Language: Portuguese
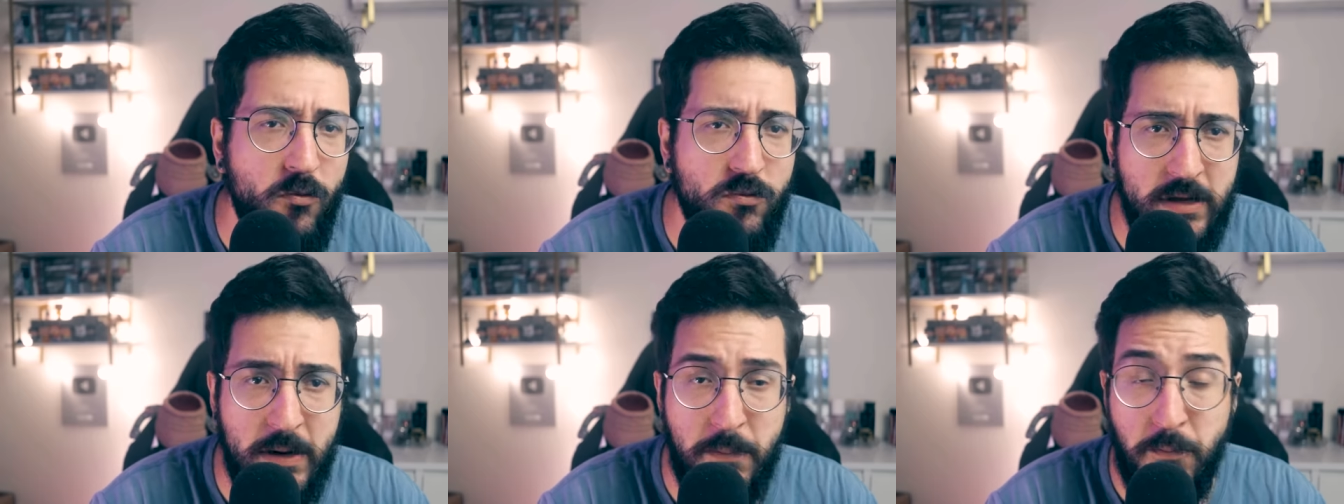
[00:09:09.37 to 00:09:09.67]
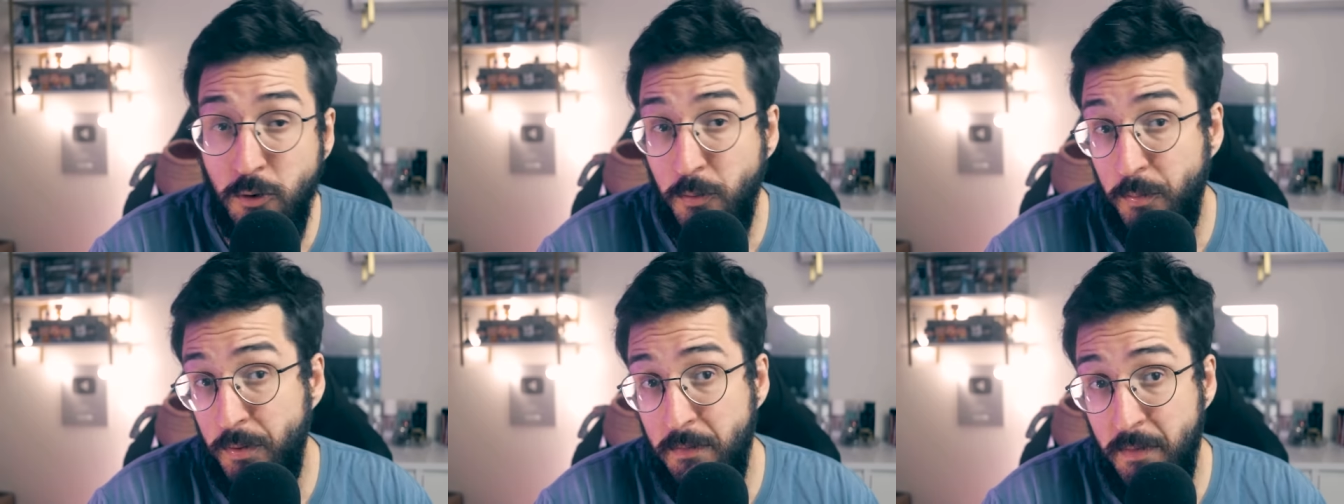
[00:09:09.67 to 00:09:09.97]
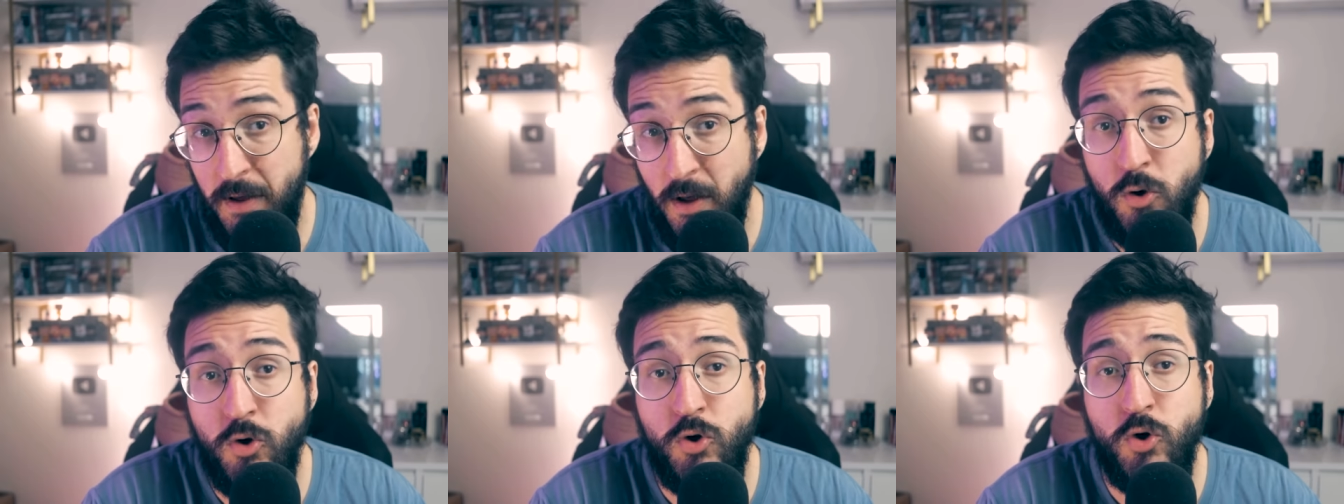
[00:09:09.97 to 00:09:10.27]
O tempo do
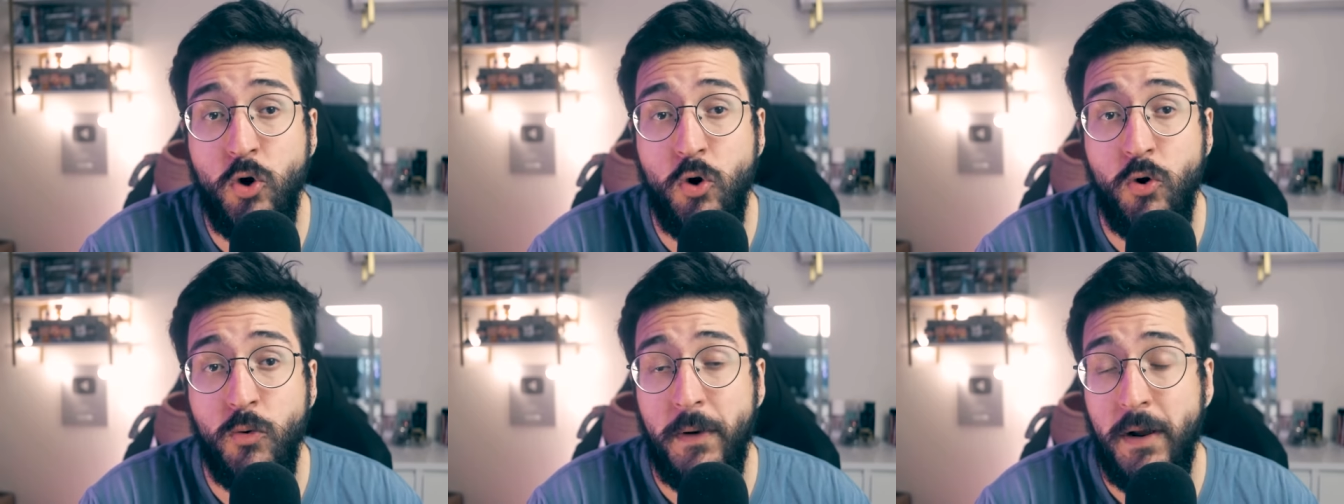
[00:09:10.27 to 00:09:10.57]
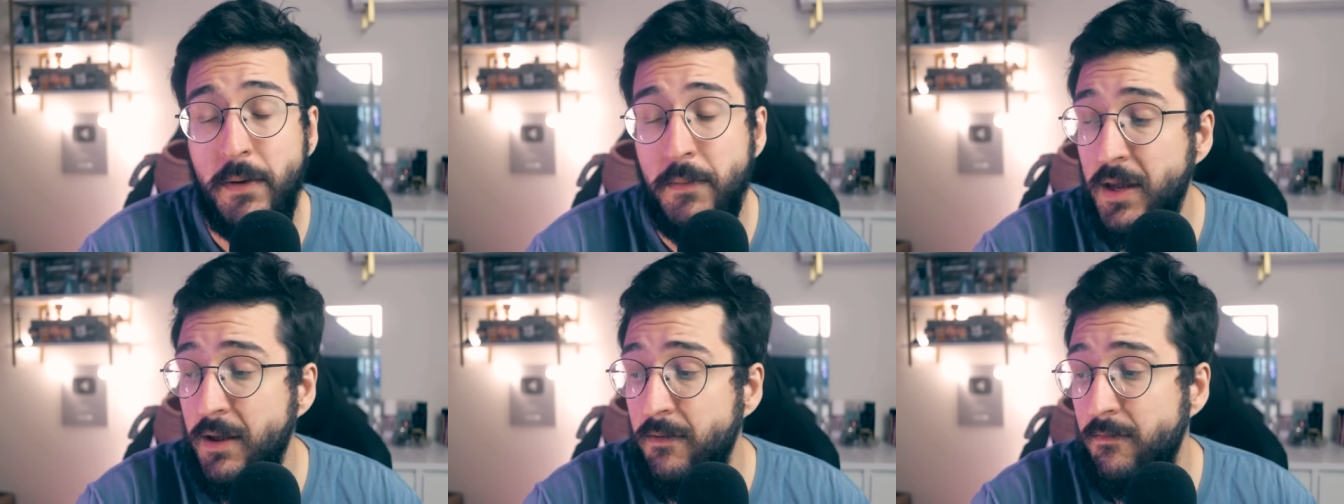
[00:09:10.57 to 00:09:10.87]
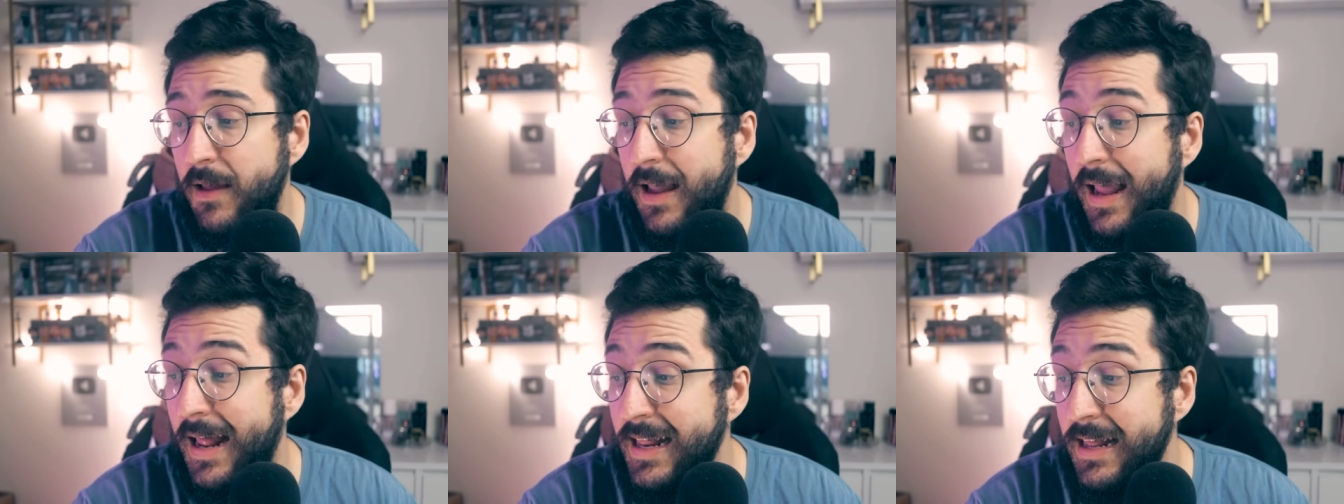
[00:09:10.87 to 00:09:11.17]
primeiro jogo, para mim,
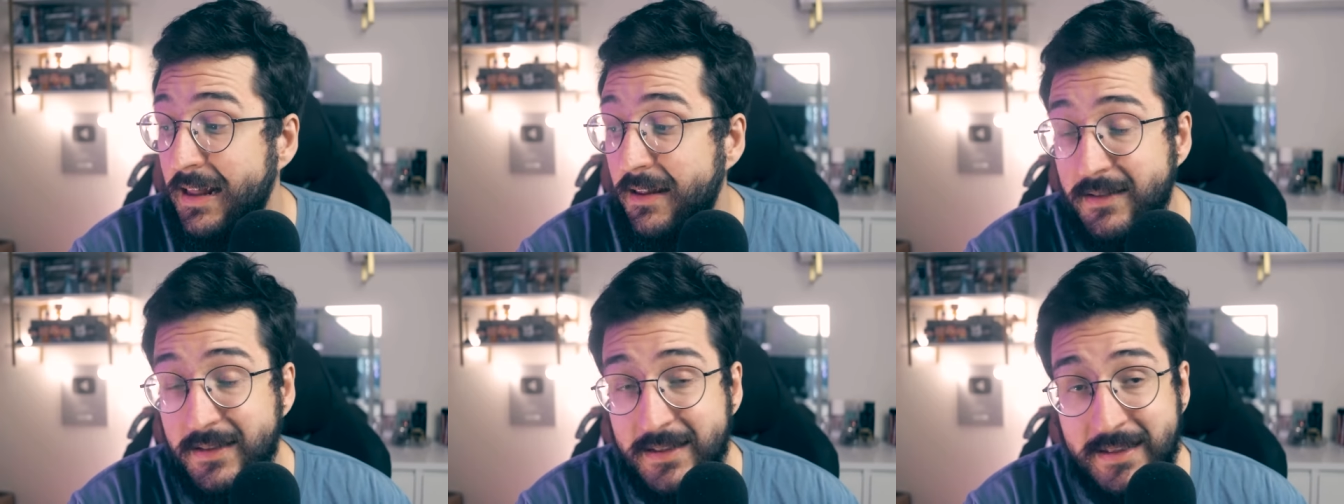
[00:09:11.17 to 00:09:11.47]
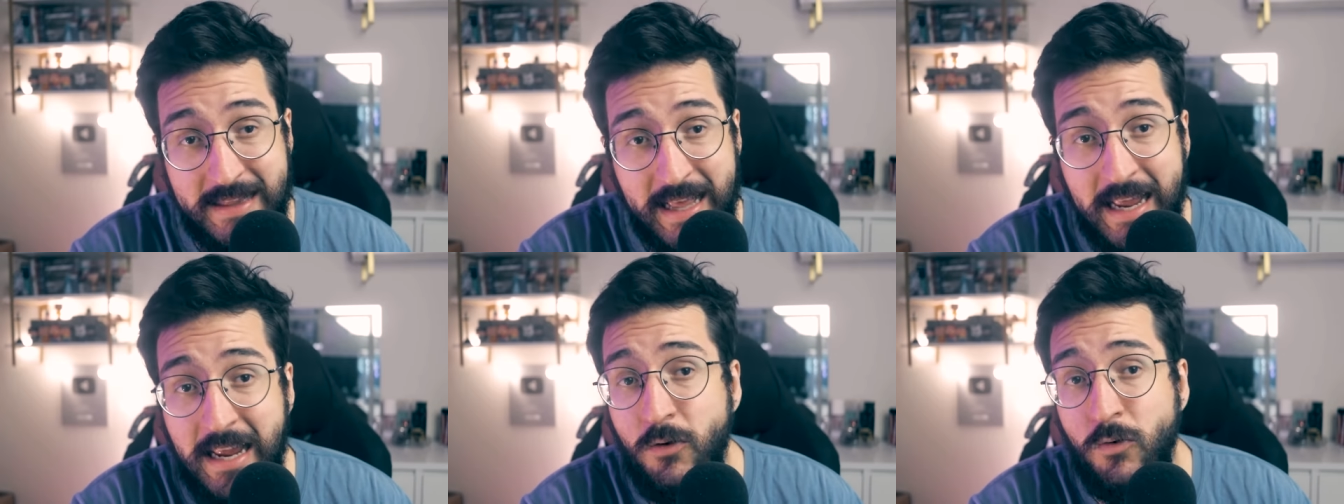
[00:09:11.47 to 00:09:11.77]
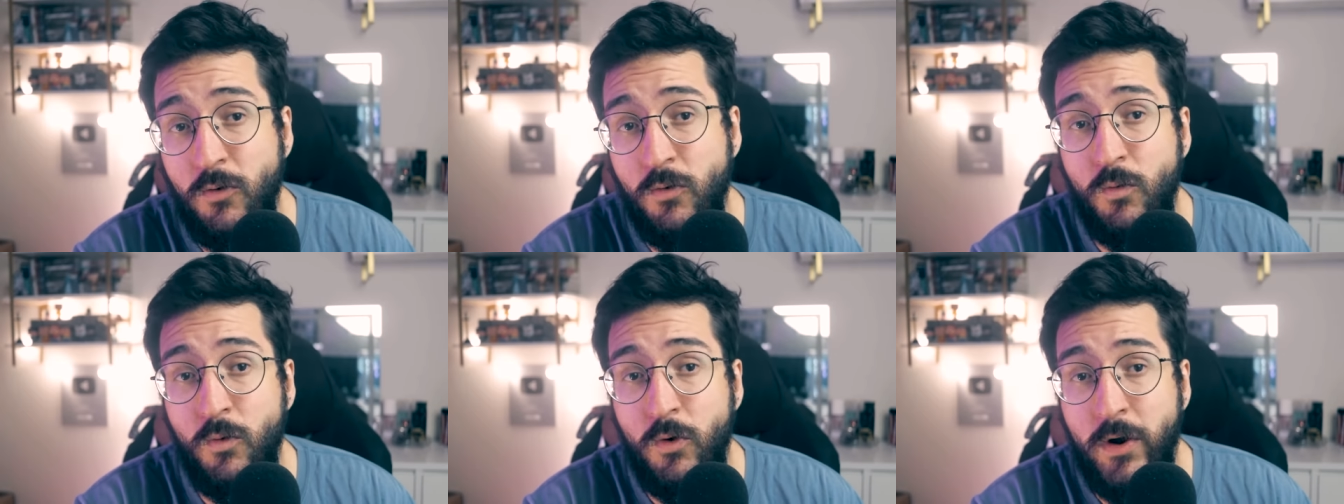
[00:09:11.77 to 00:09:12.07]
ele tem
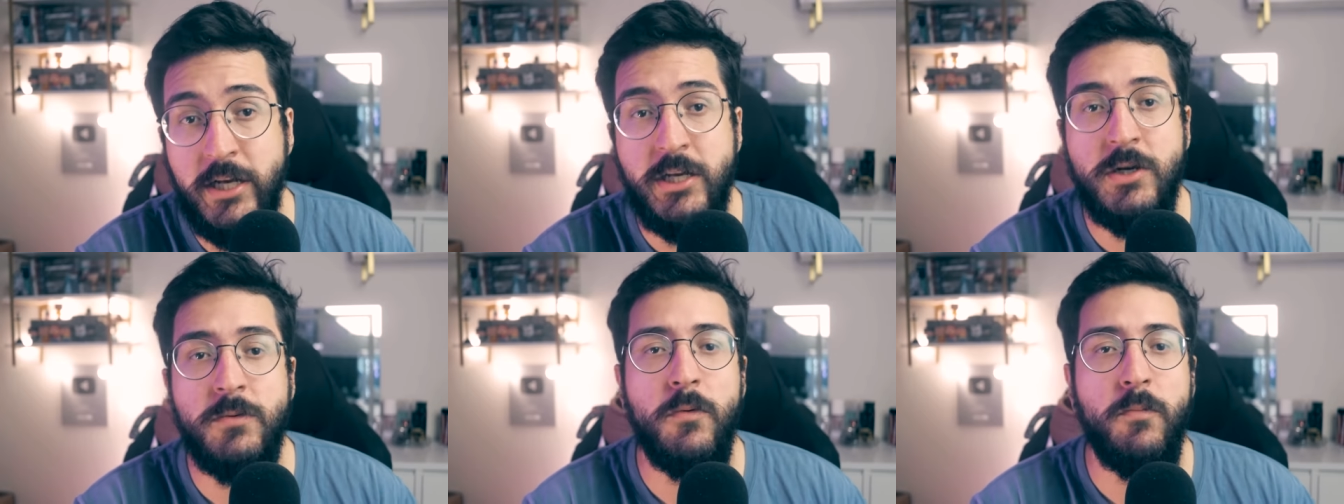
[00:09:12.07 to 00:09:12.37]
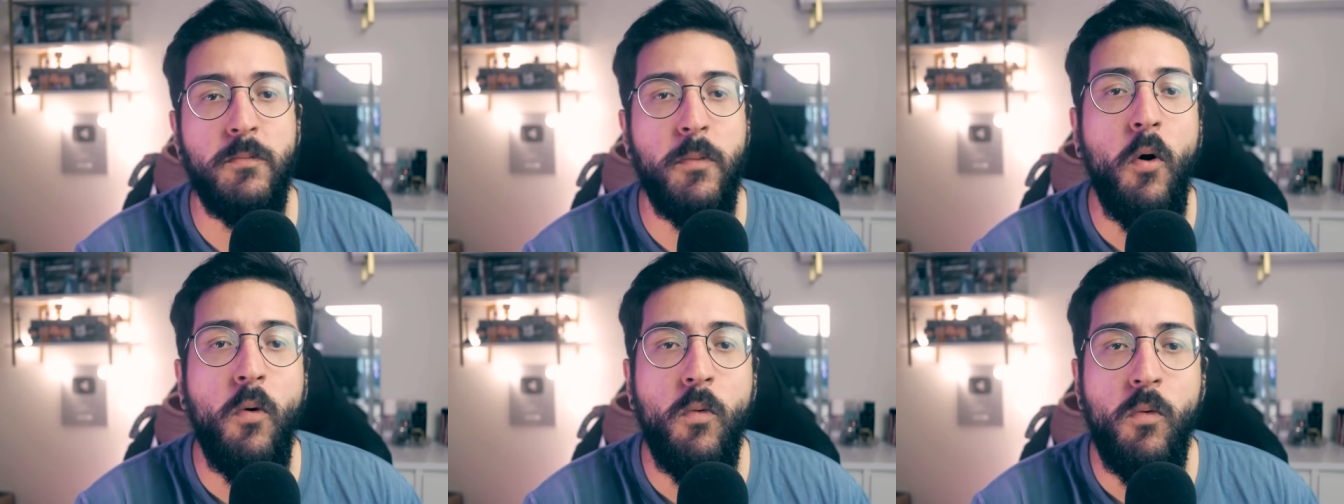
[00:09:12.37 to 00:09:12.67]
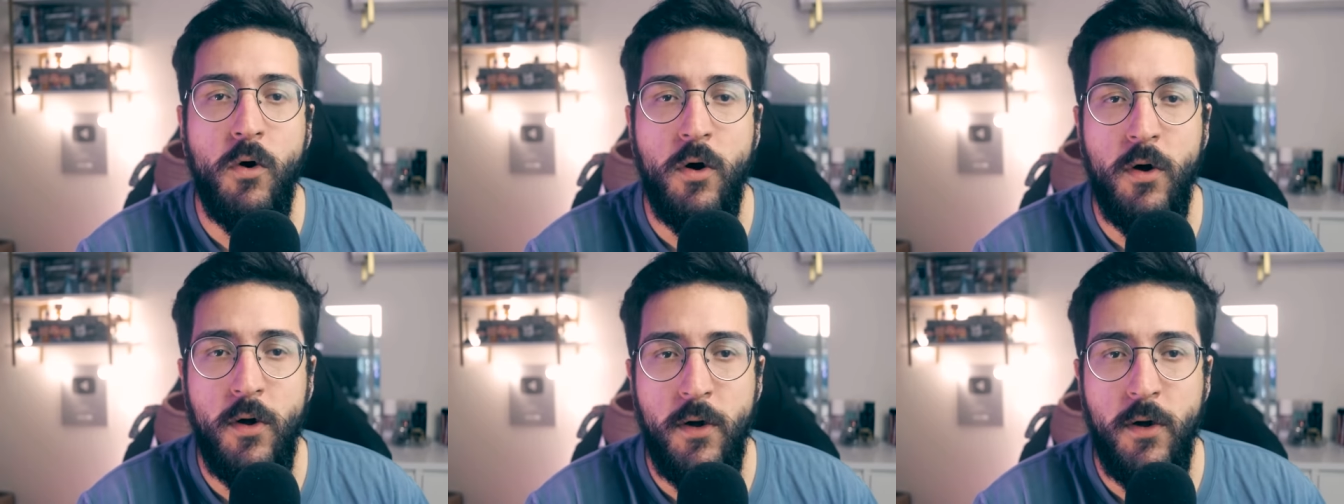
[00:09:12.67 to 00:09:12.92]
um ritmo bom